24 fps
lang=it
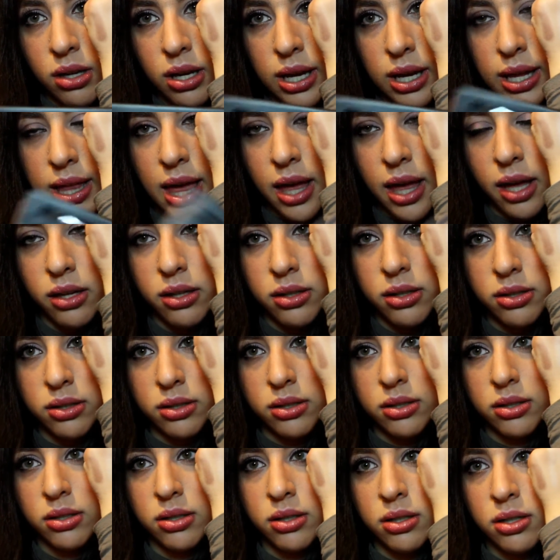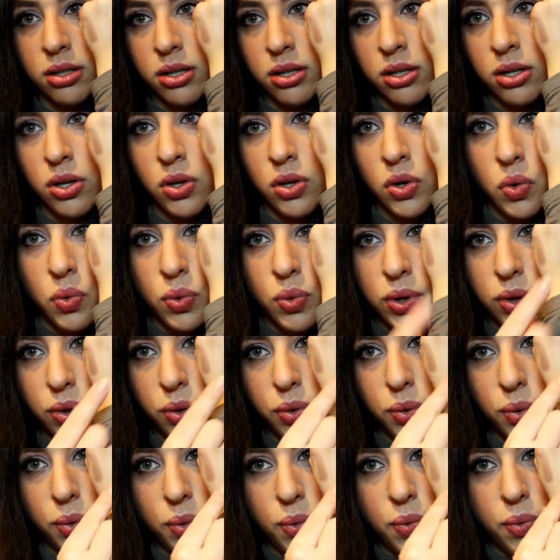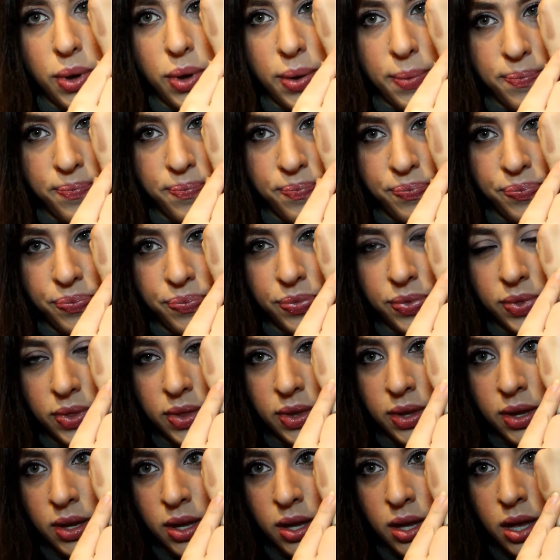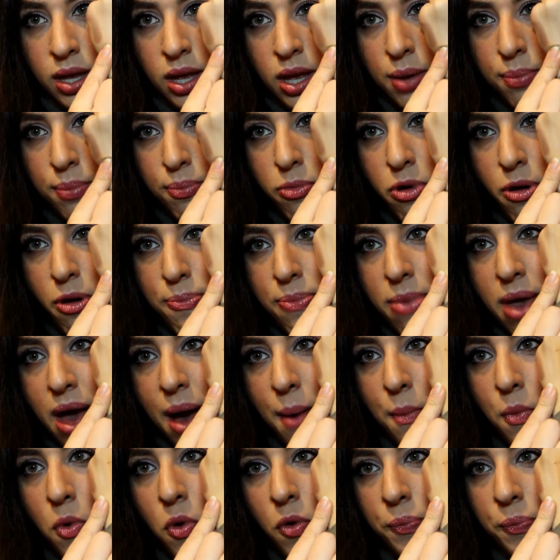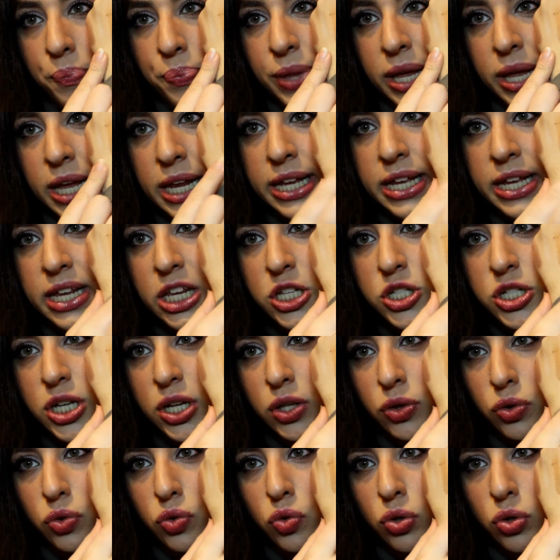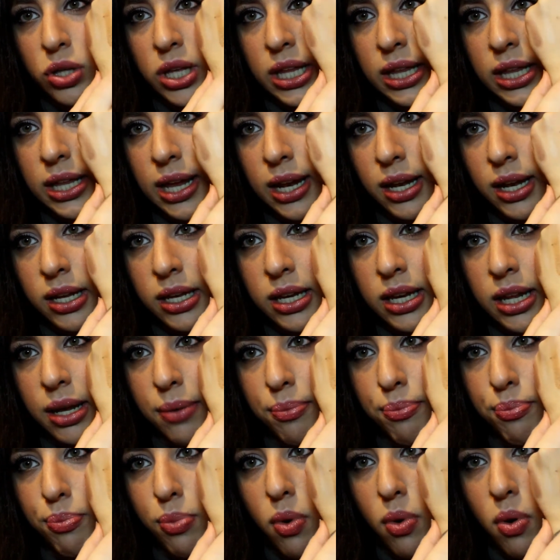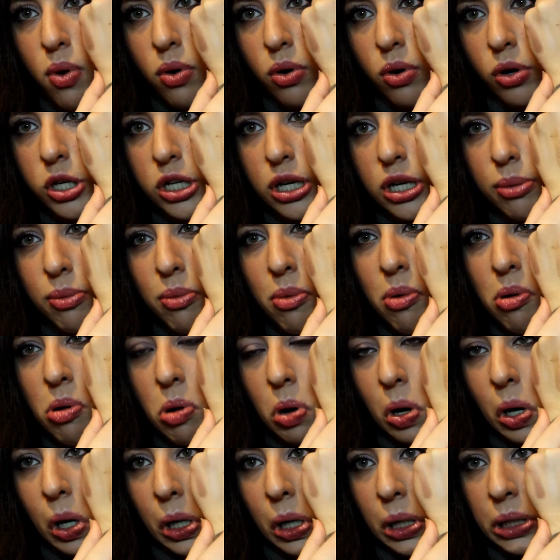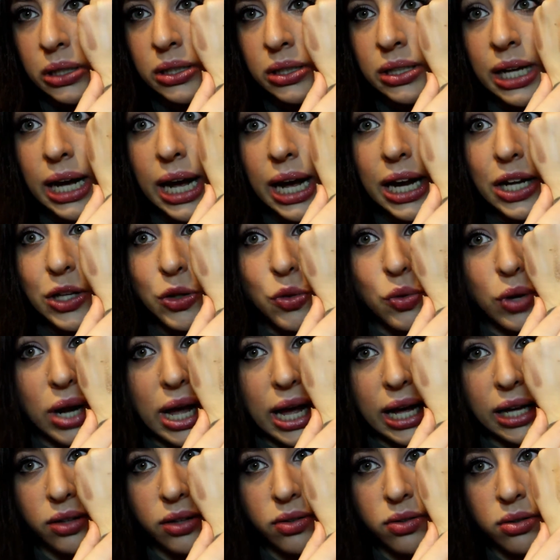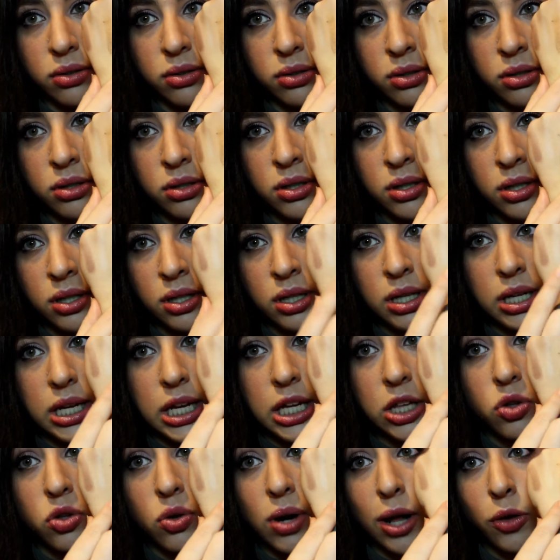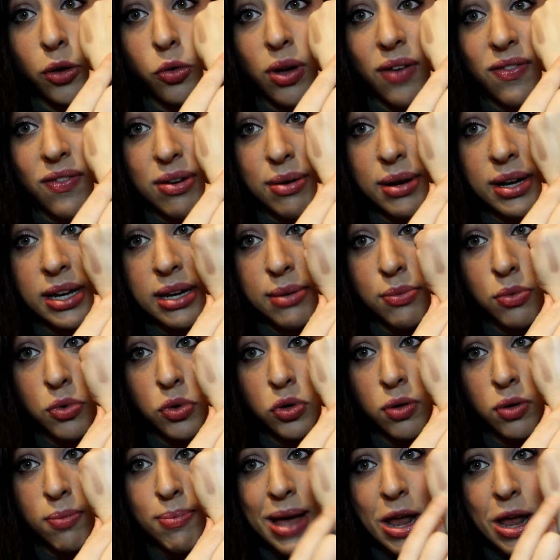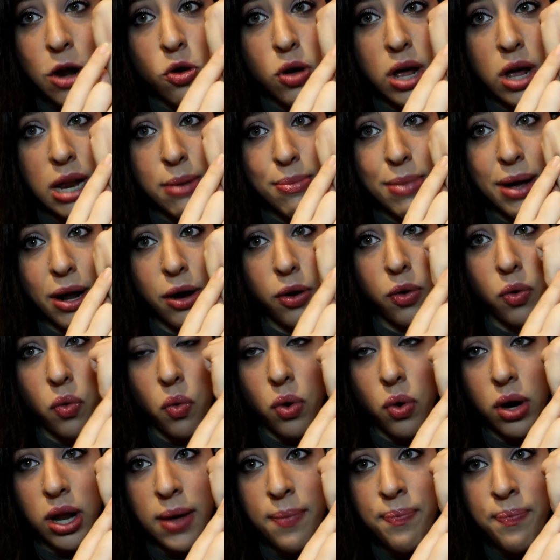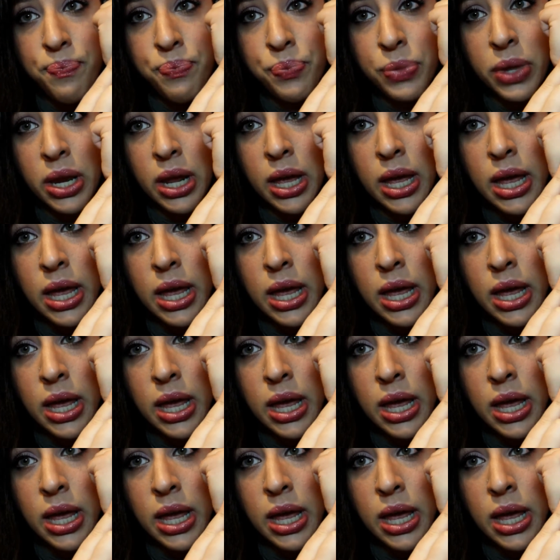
ed è questo qui poi abbiamo il grigetto tendente un po' diciamo al dorato il dorato che è veramente molto bello e il marrone